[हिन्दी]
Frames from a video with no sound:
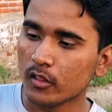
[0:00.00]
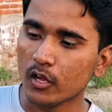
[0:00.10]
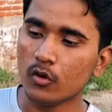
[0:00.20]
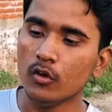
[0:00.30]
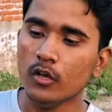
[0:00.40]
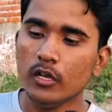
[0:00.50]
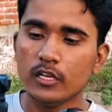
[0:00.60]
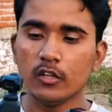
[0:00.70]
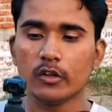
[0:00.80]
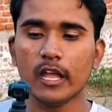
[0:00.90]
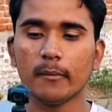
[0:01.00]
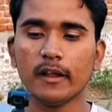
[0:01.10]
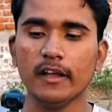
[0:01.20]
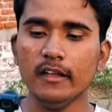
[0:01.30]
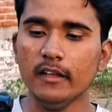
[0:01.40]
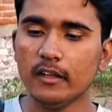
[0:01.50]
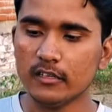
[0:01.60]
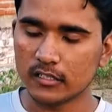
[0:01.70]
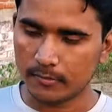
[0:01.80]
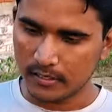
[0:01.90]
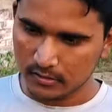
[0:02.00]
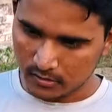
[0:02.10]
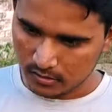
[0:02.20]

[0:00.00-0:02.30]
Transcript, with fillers: देखो ये जो कैमरा है इसका पहले